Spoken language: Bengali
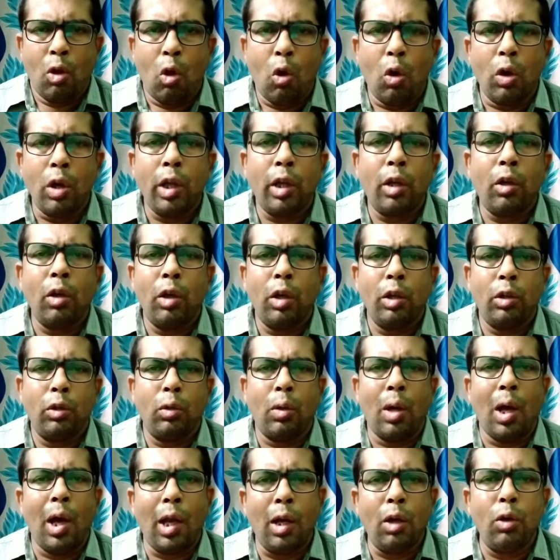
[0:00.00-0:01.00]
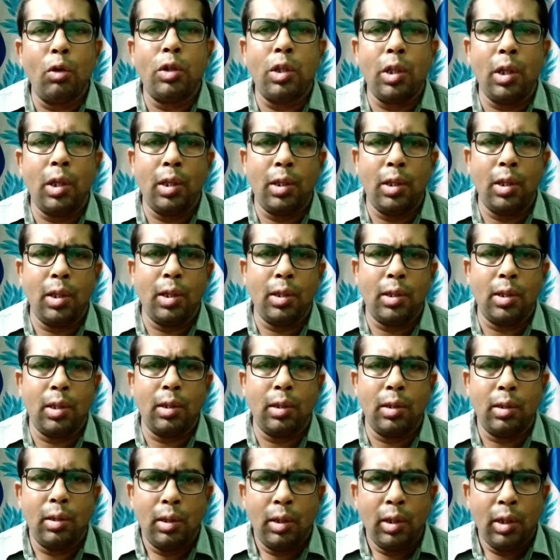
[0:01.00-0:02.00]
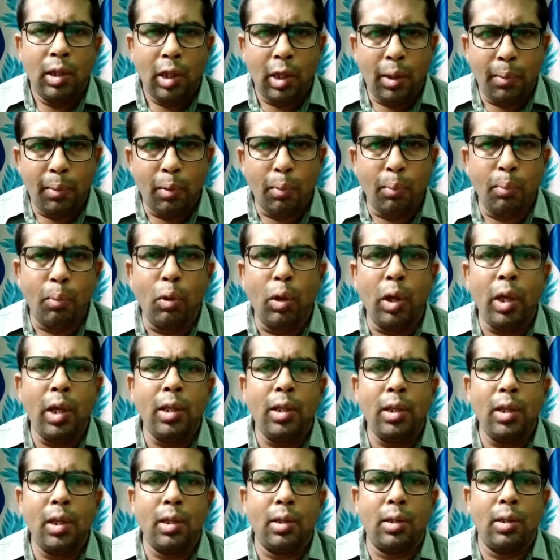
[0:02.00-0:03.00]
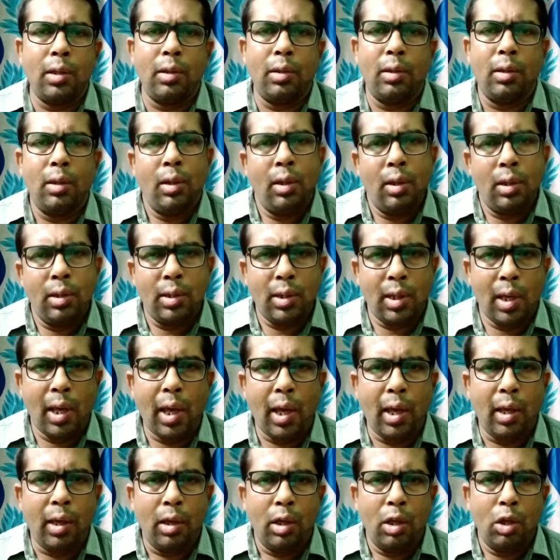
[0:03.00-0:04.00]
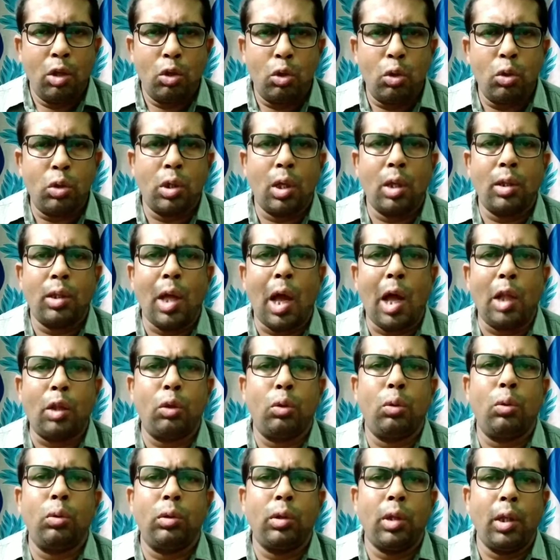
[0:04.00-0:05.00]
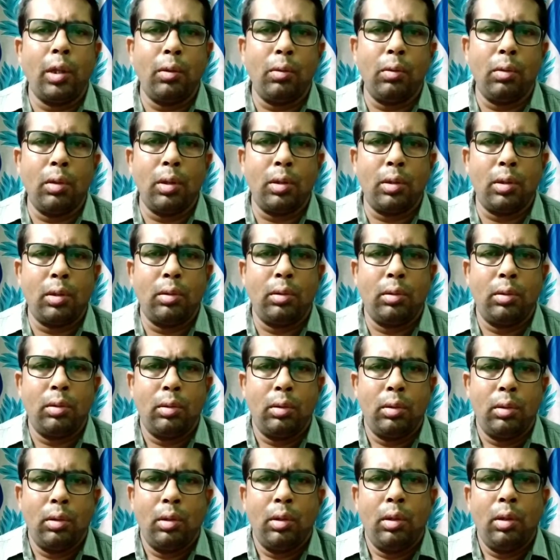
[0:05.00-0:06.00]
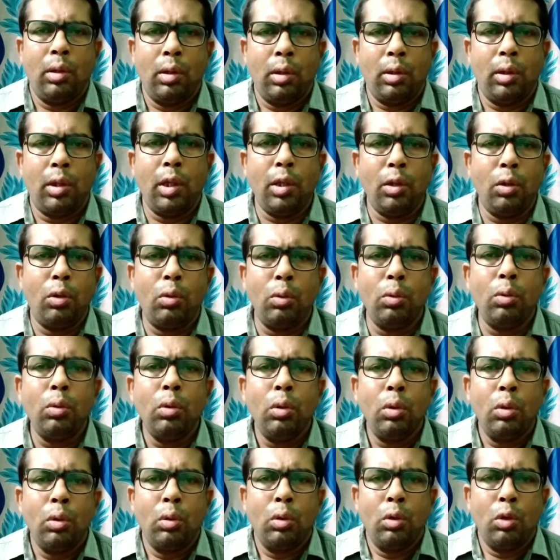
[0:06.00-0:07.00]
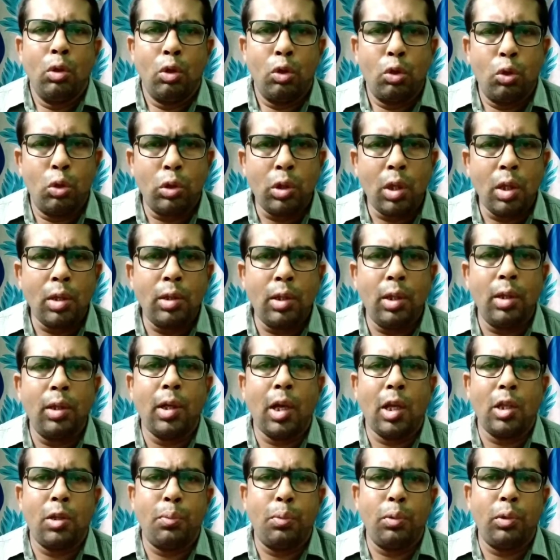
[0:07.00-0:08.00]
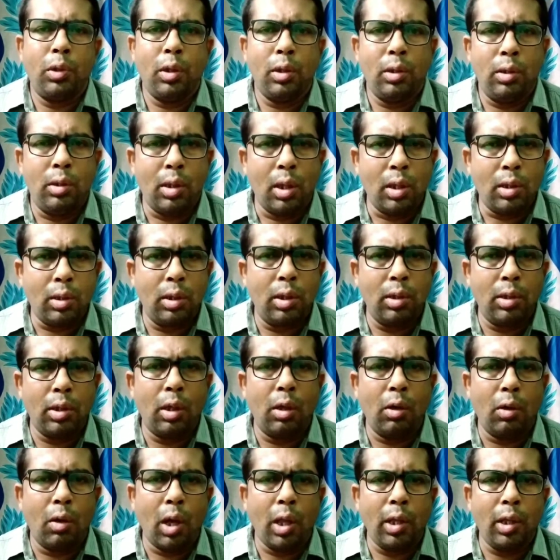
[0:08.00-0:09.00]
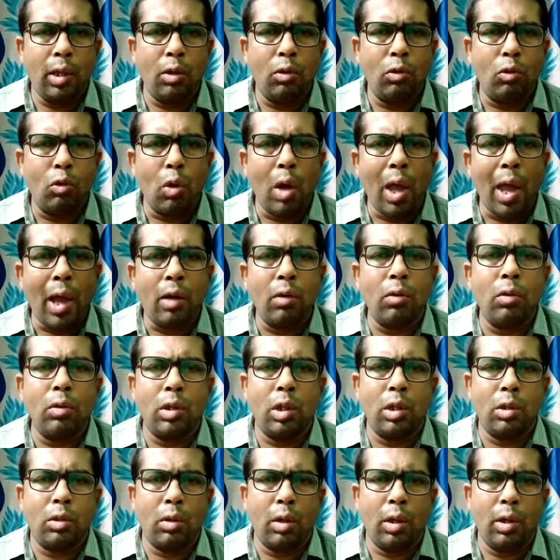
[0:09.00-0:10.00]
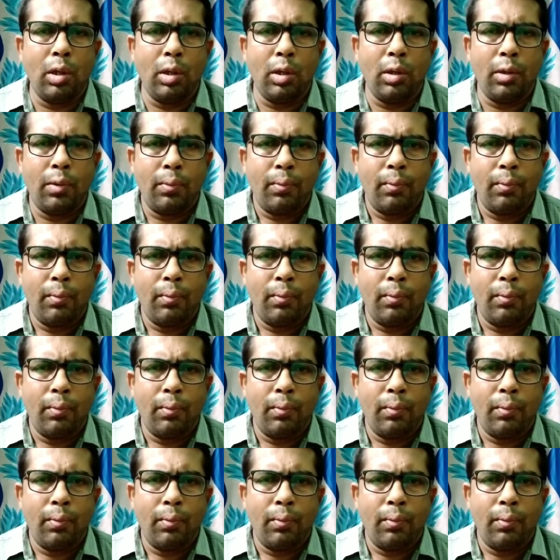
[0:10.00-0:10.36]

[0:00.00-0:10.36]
অনেক হয়তো হালও ছেড়ে দিয়েছেন এবং বলেই দিয়েছেন যে হ্যাঁ সুশান্ত আত্মহত্যাই করেছে কিন্তু সুশান্ত সিং রাজপুতের জাস্টিসের লড়াই কিন্তু এখনো শেষ হয়নি